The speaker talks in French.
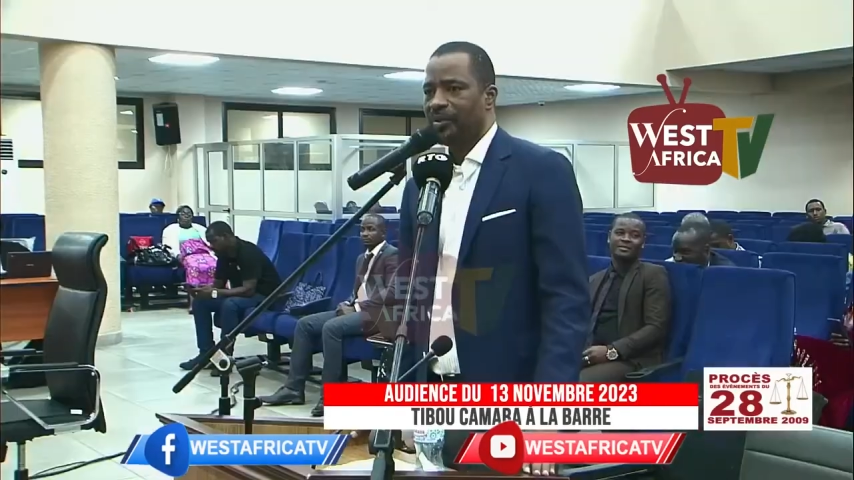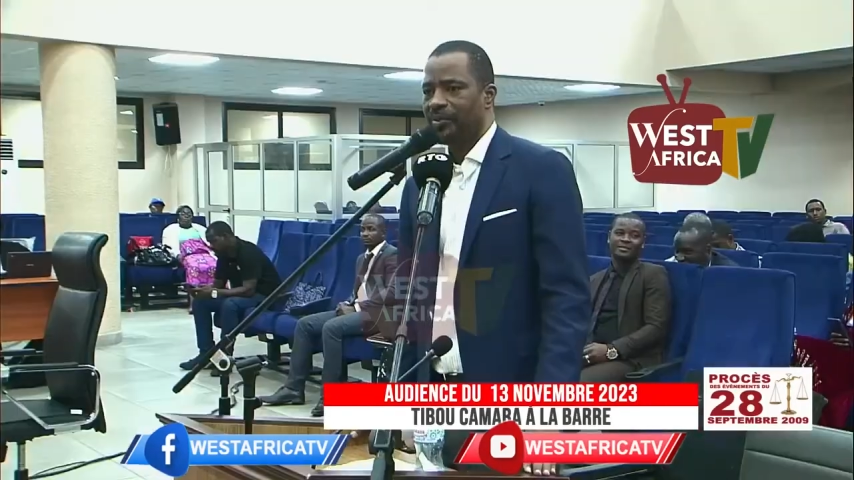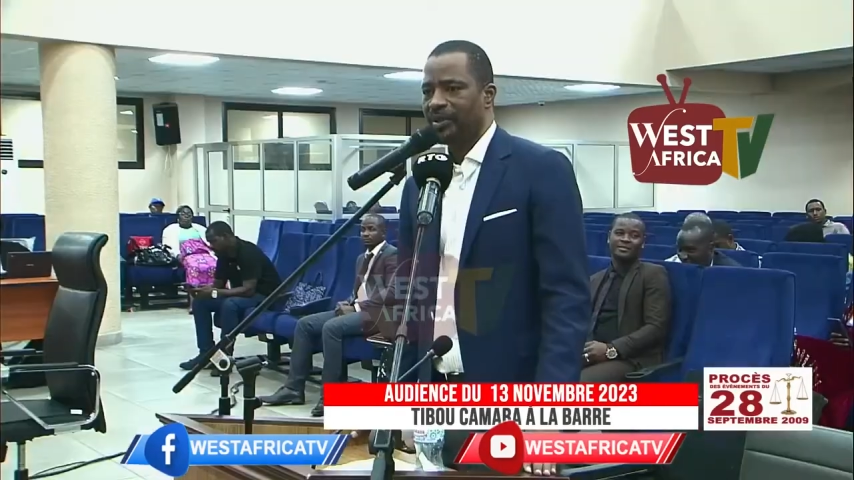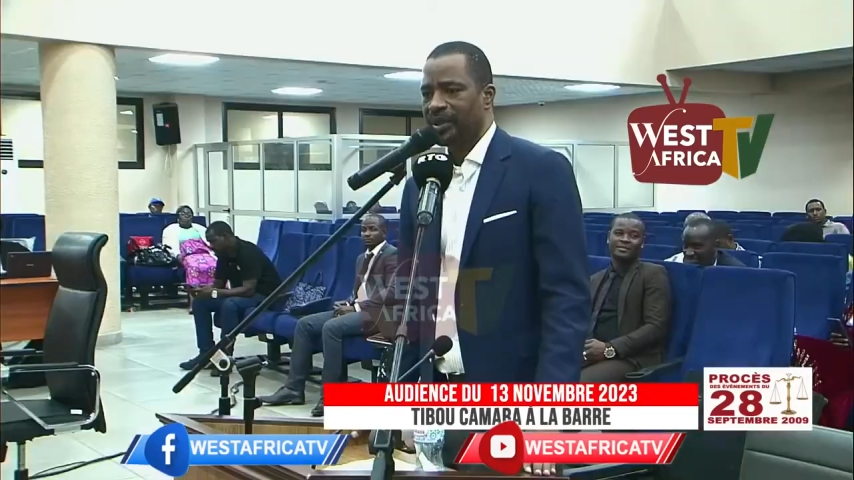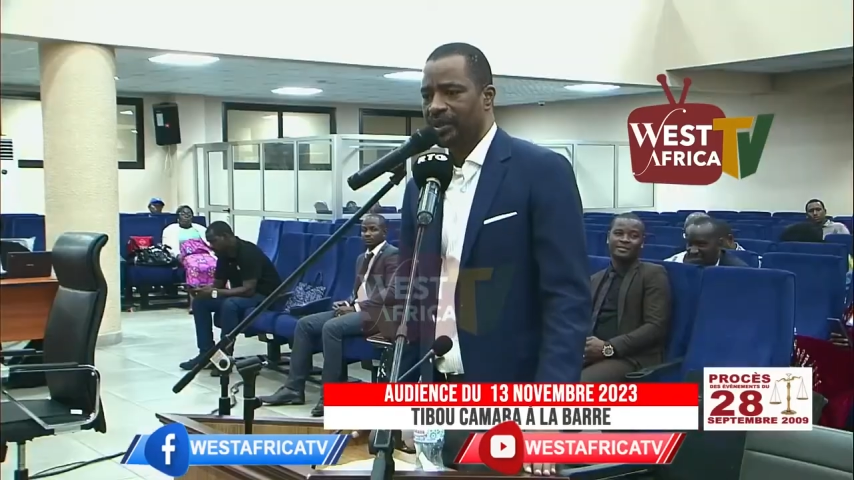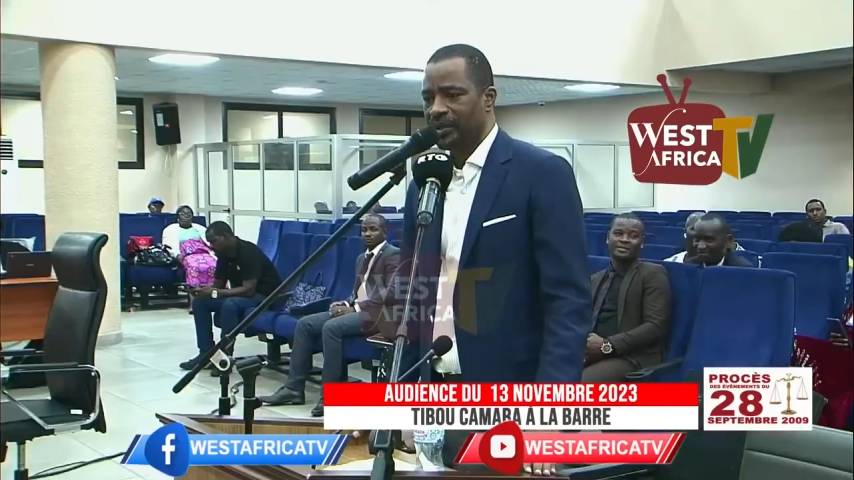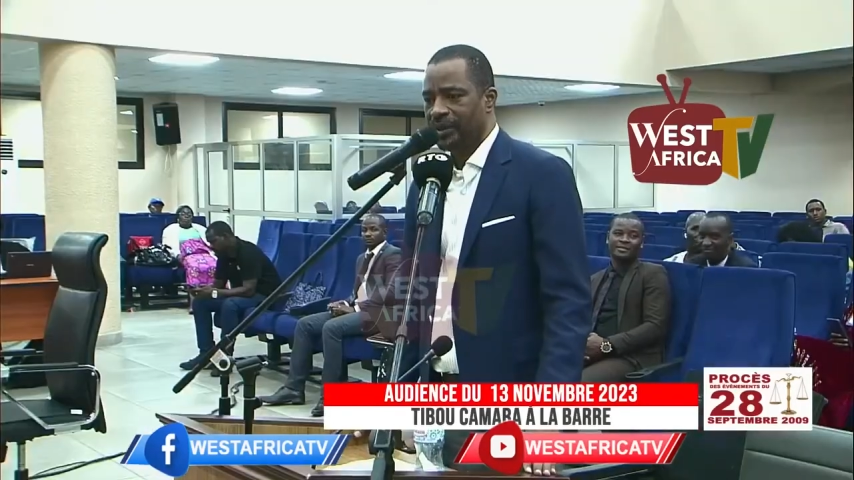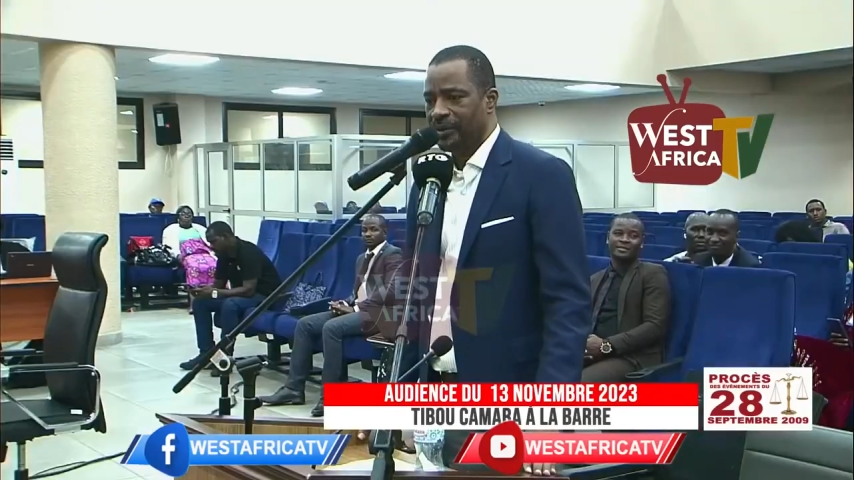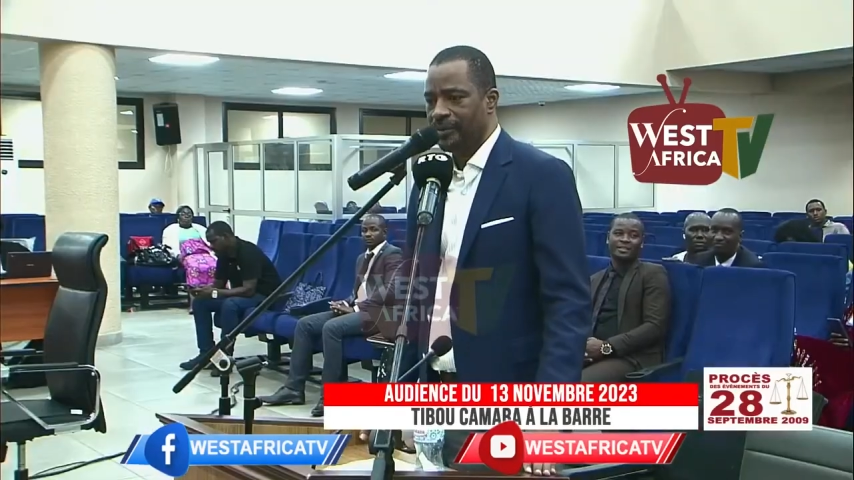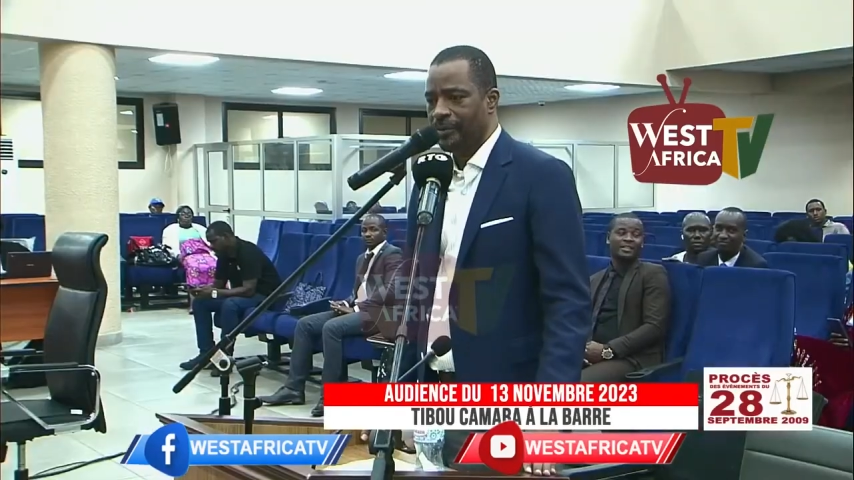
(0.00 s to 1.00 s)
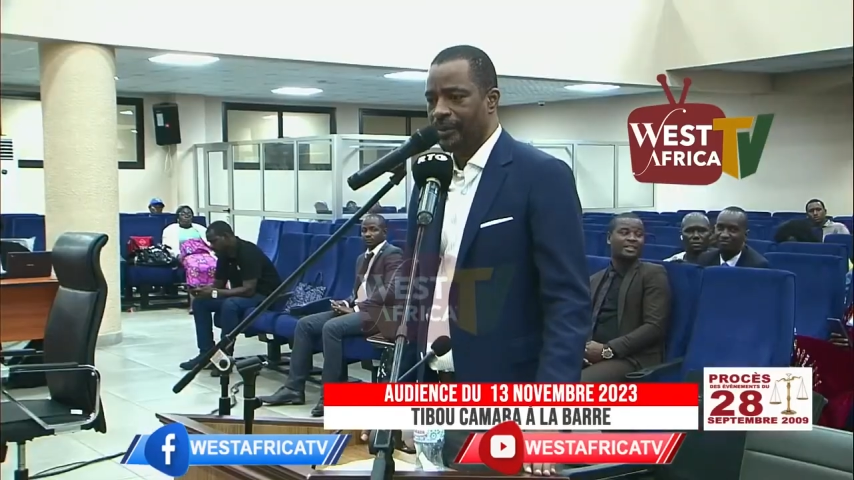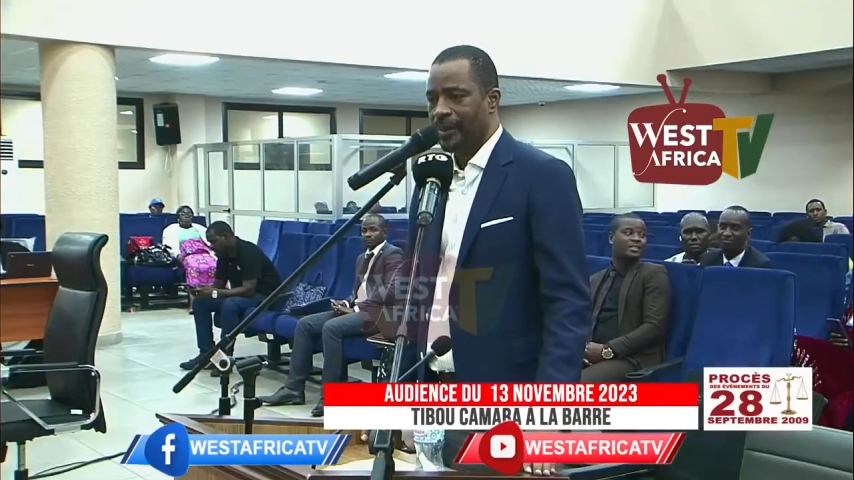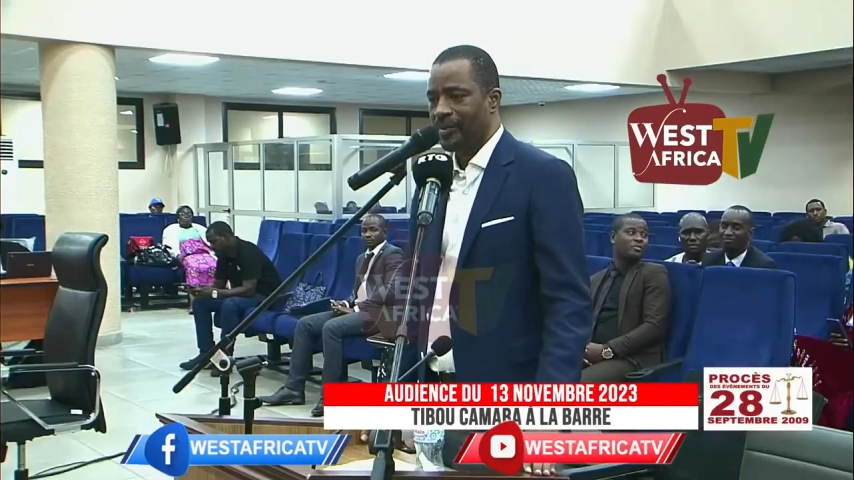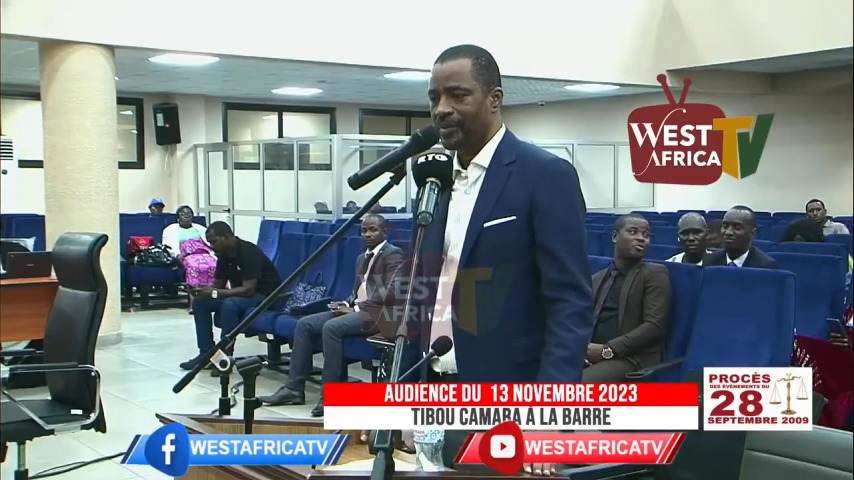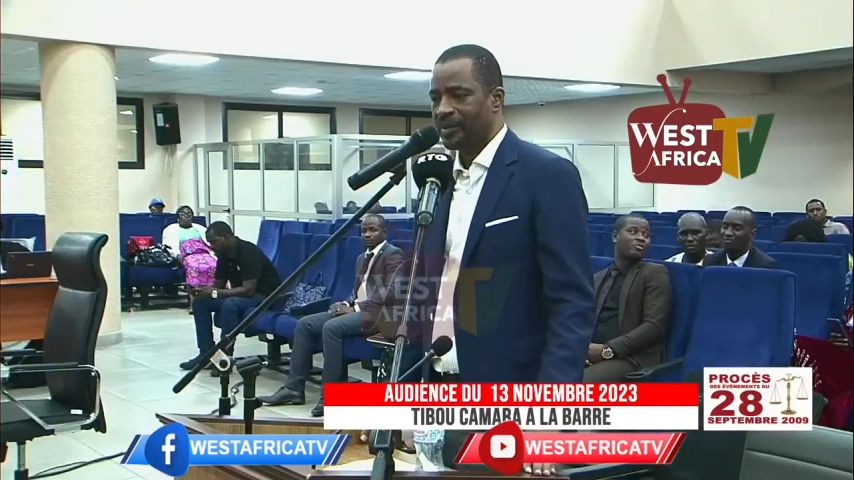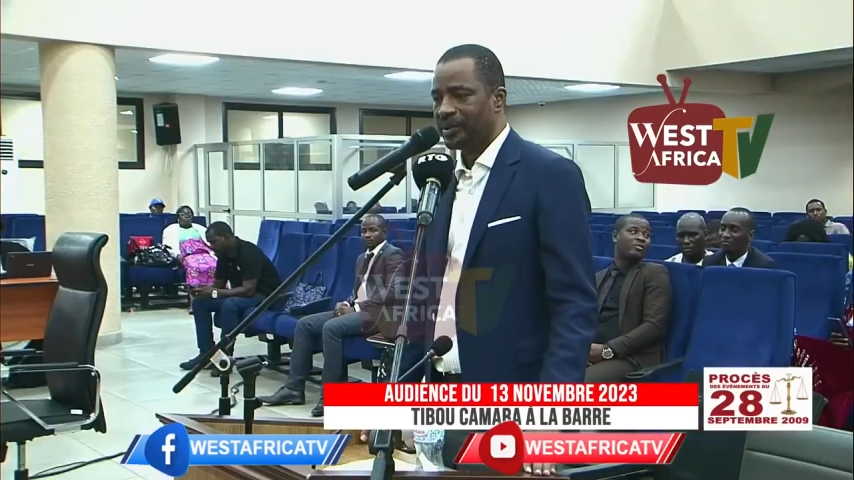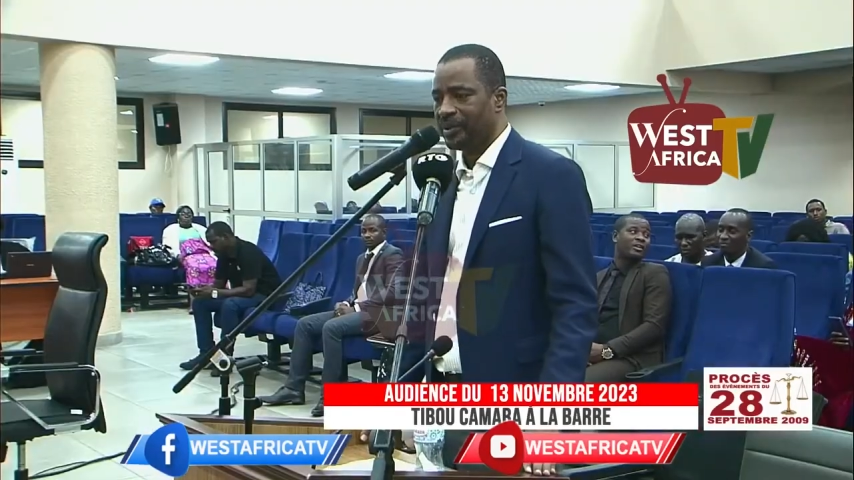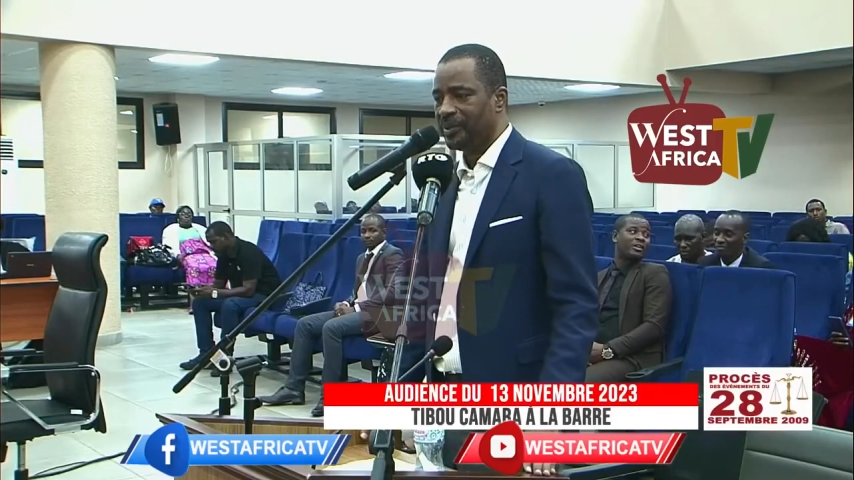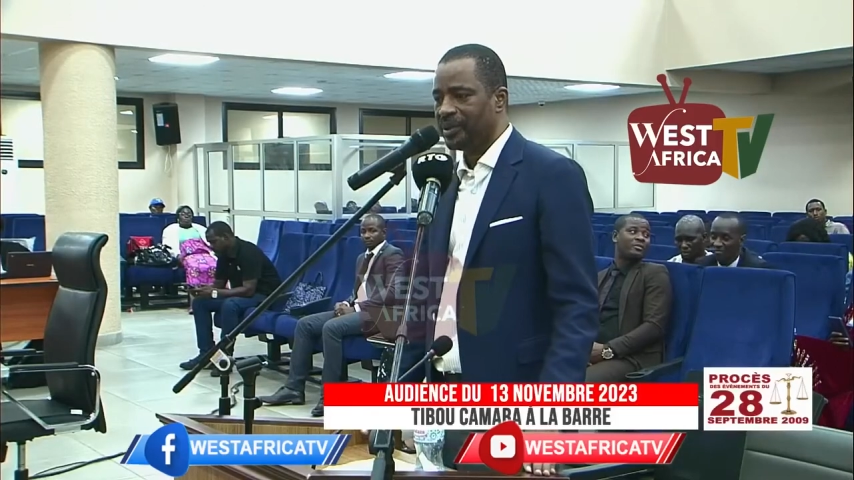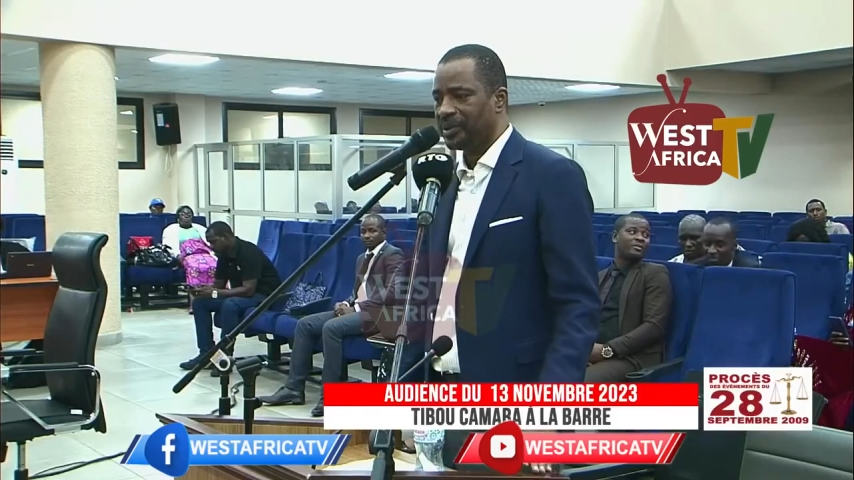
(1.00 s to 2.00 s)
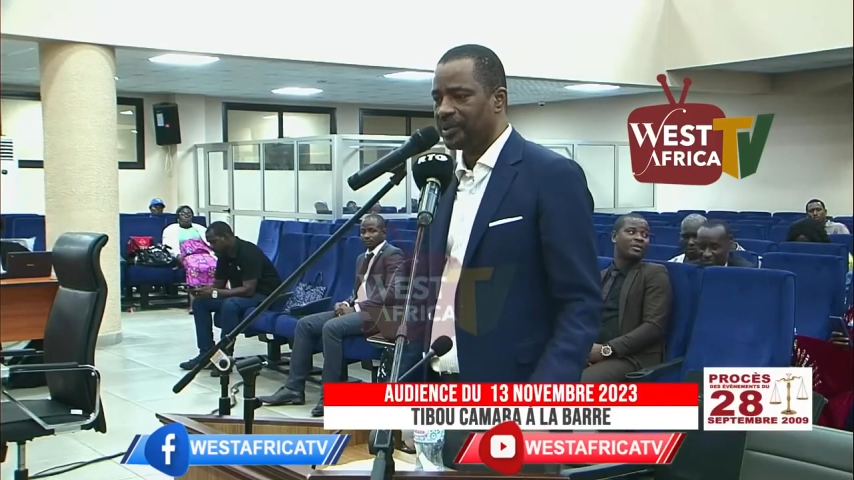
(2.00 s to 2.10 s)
près, ça n'a pas été